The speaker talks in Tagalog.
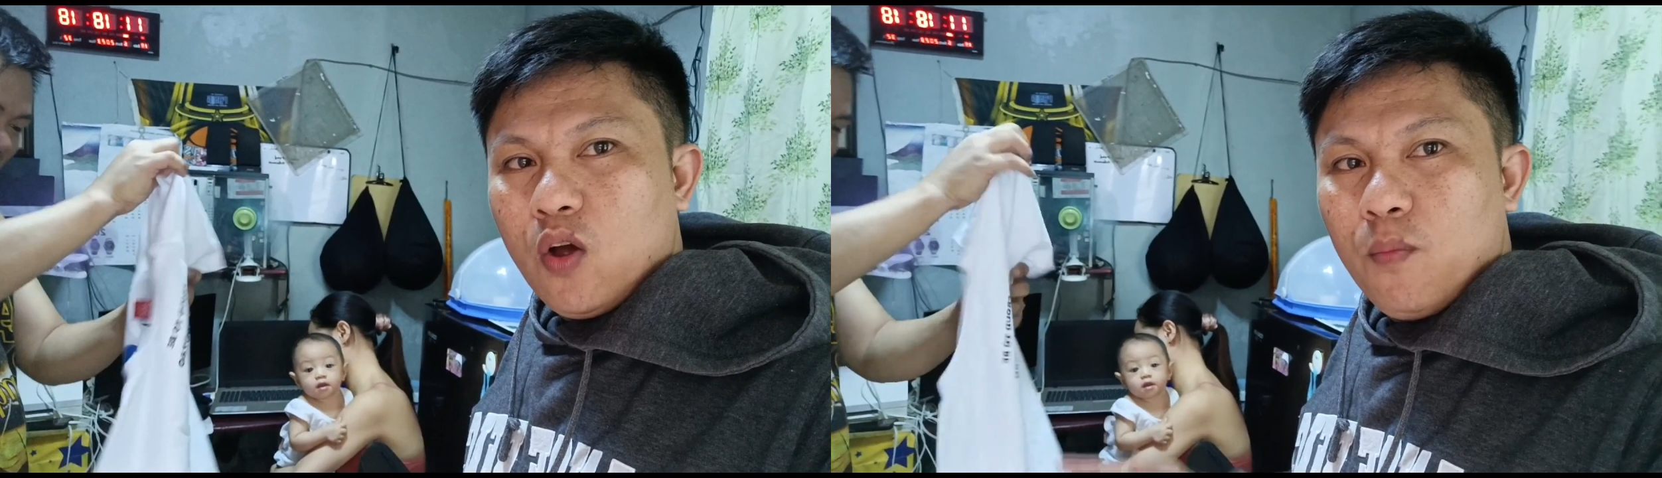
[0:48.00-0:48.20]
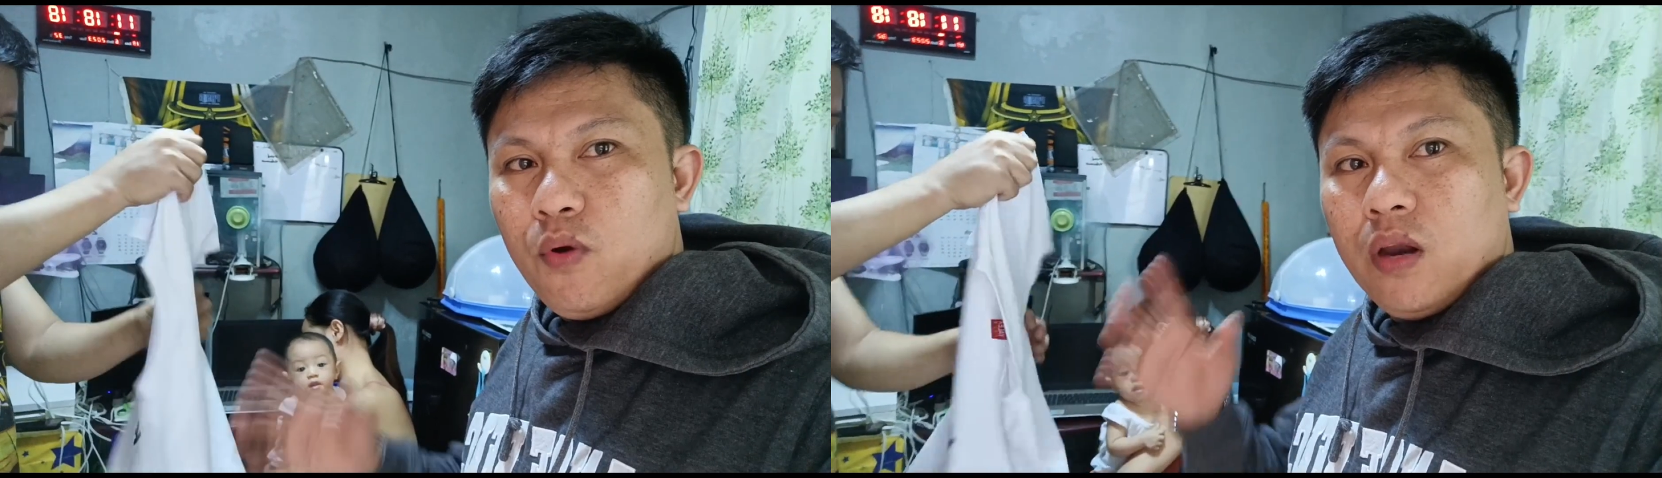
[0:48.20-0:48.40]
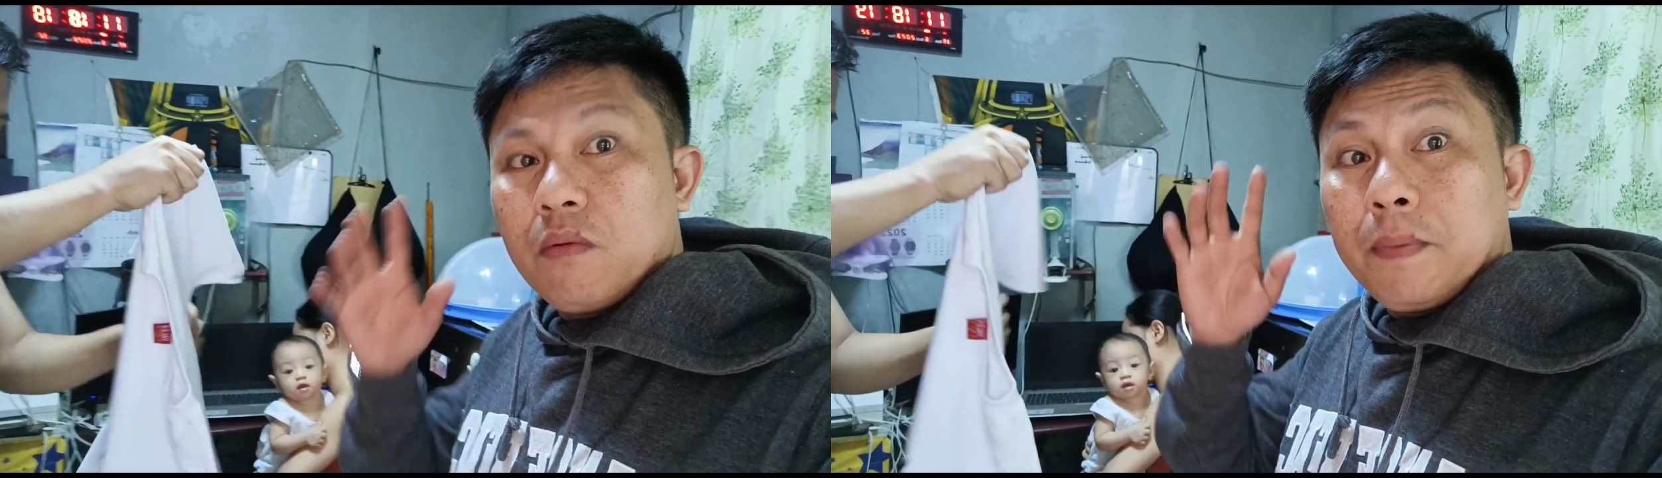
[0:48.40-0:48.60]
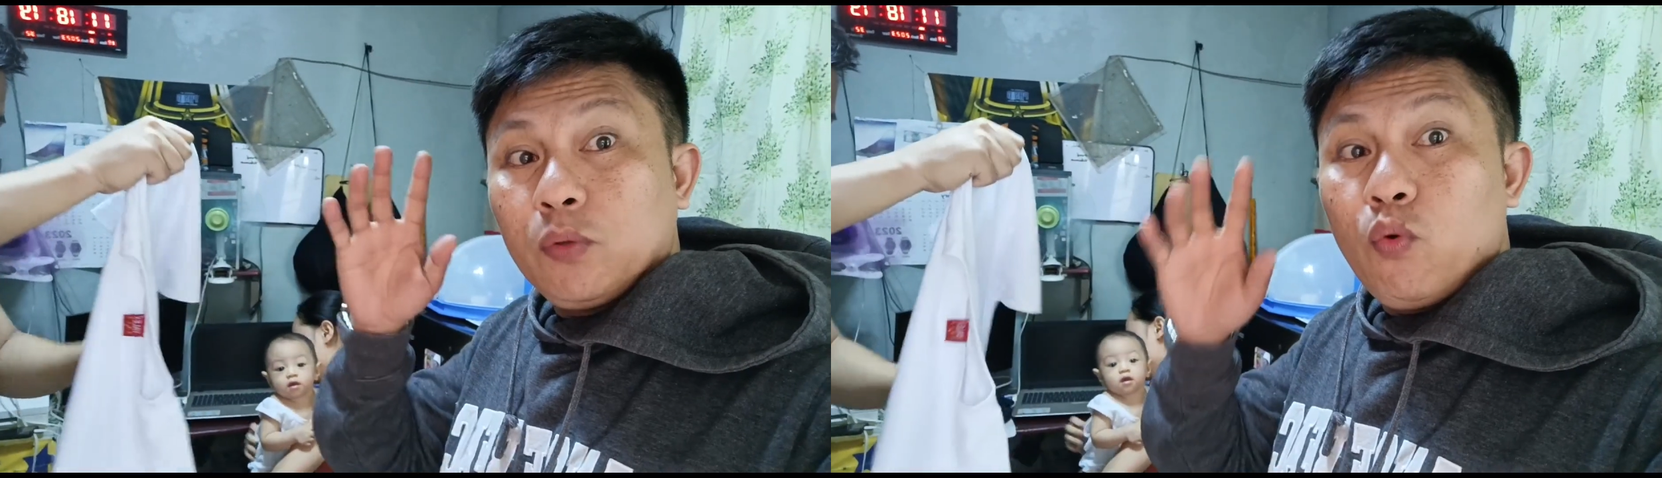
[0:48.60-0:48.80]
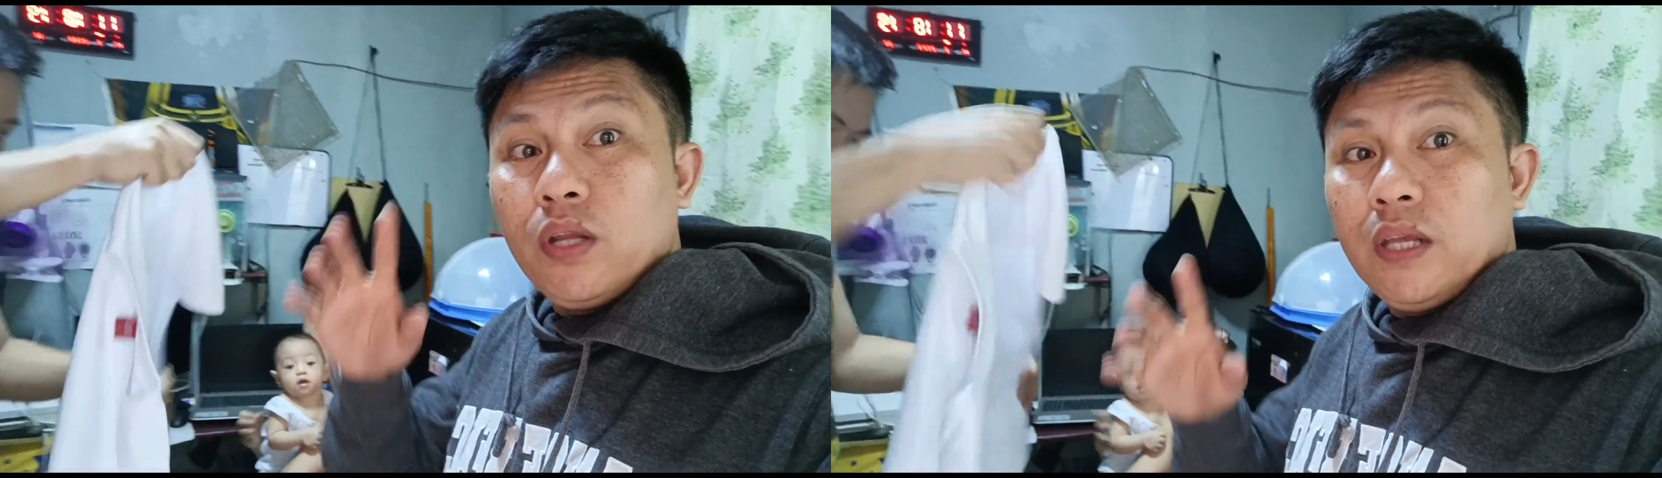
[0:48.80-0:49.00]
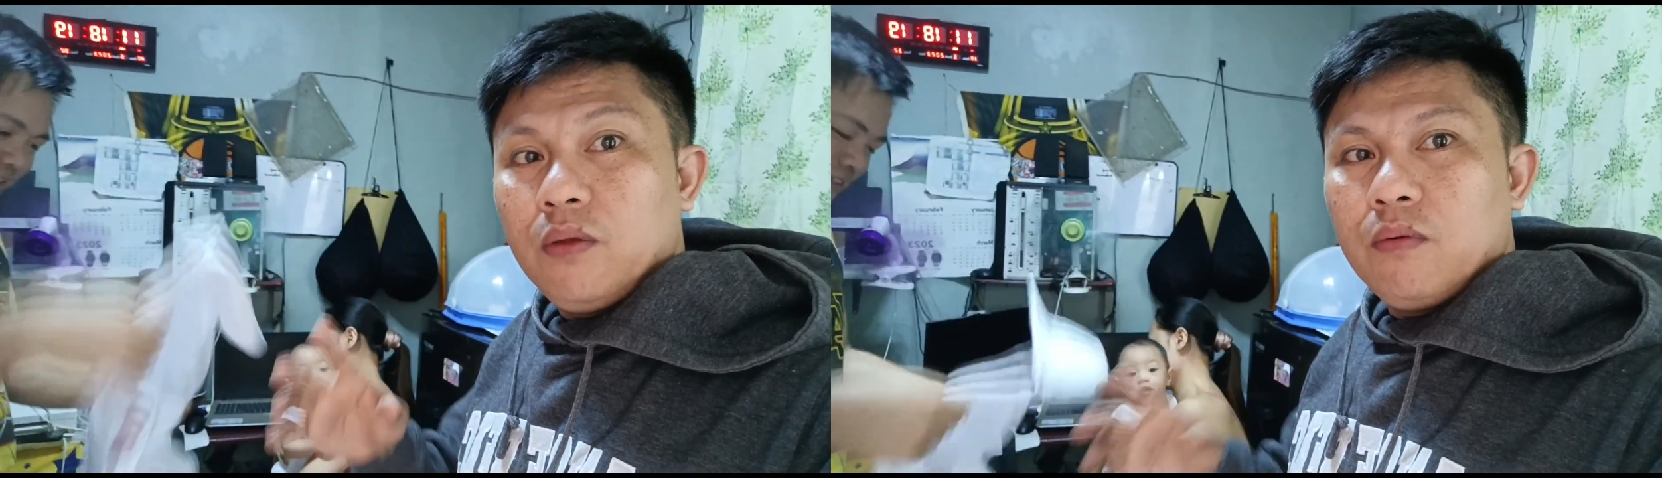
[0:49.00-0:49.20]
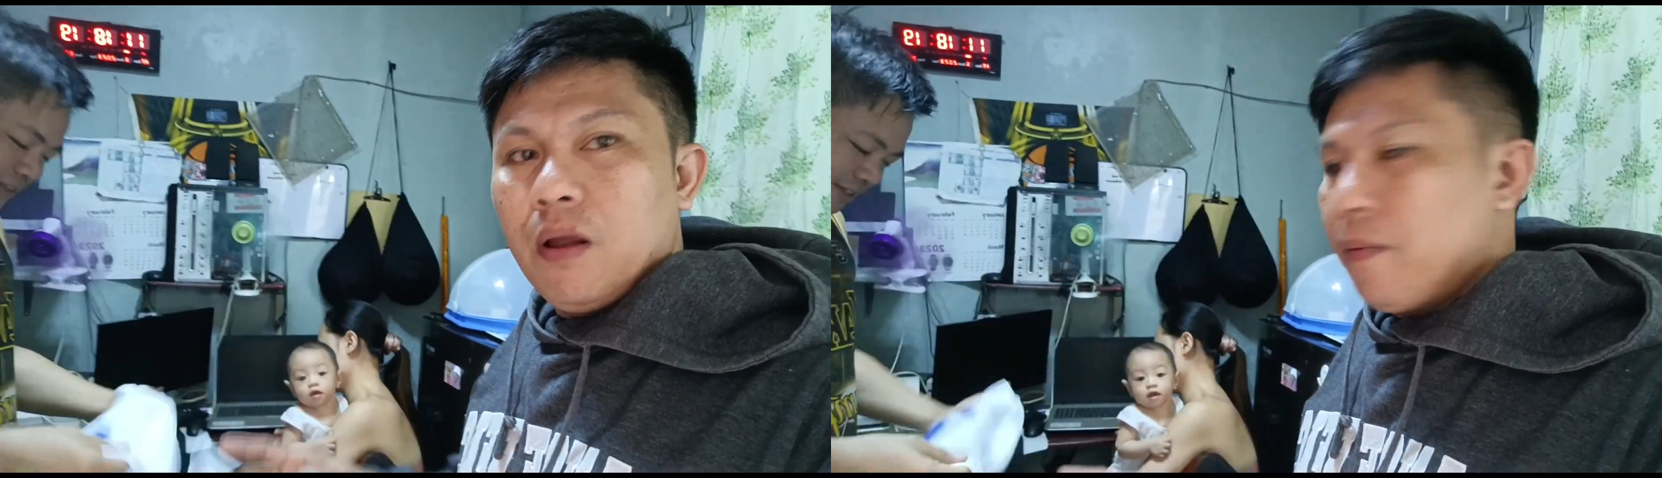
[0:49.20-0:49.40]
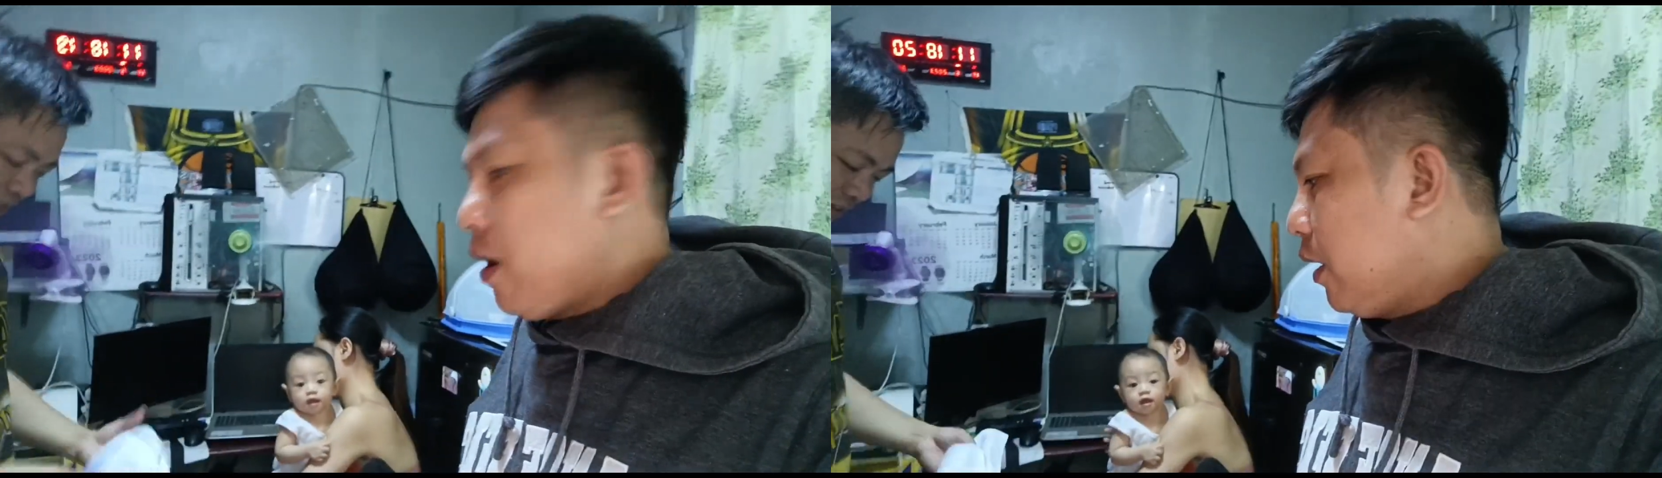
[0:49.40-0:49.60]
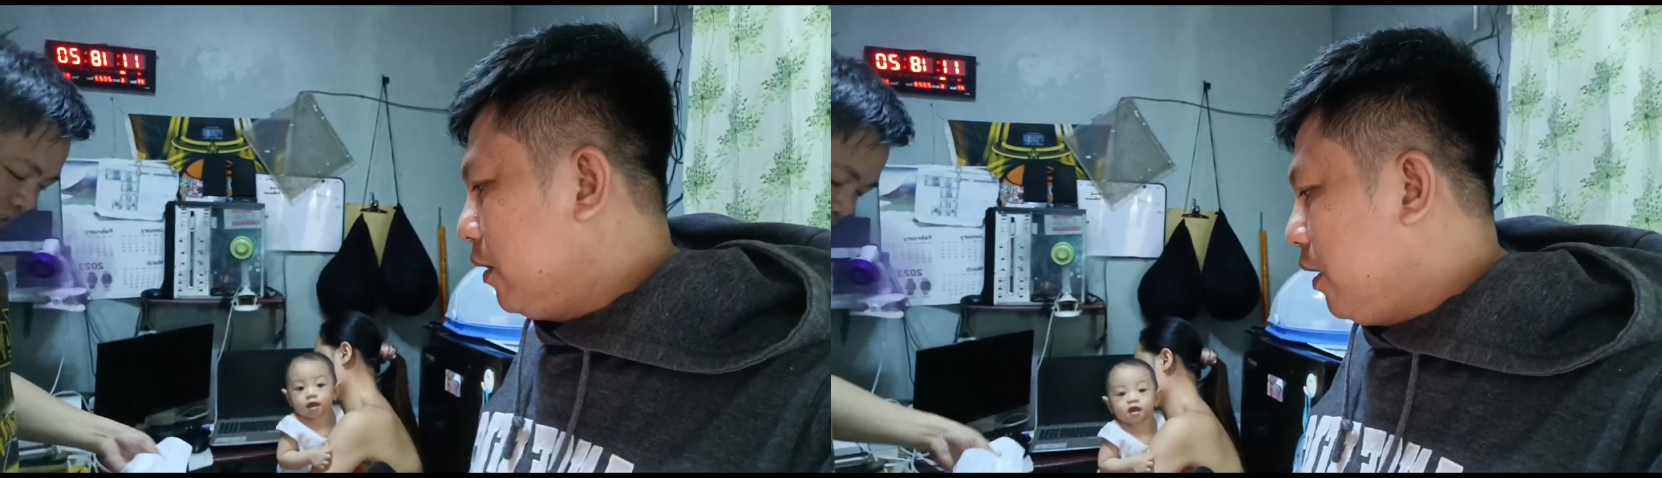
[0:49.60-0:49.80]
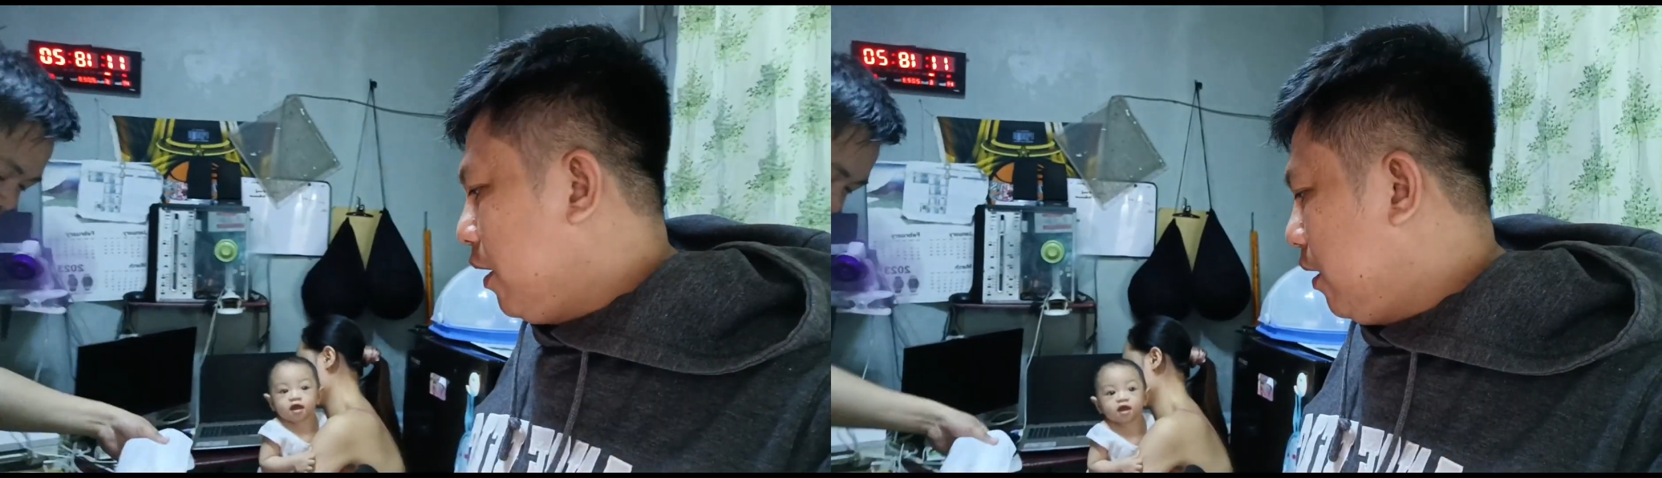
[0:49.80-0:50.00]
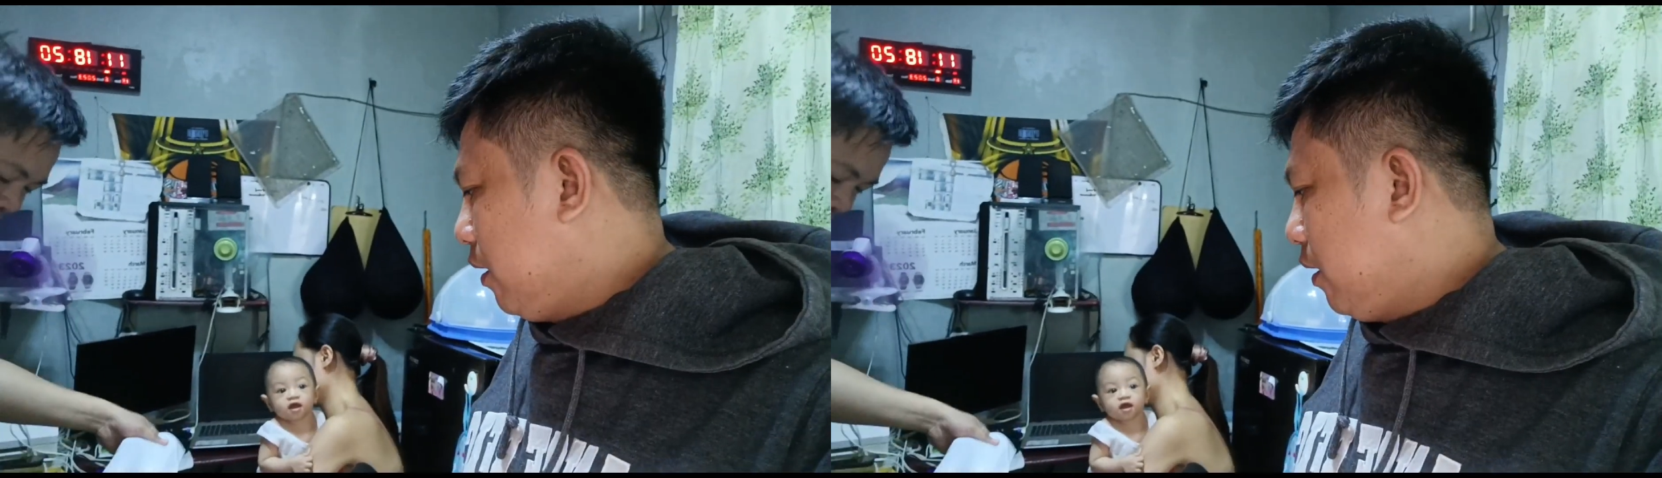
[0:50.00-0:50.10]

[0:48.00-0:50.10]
Ako po na nagpapatunay sa inyo, napakaganda.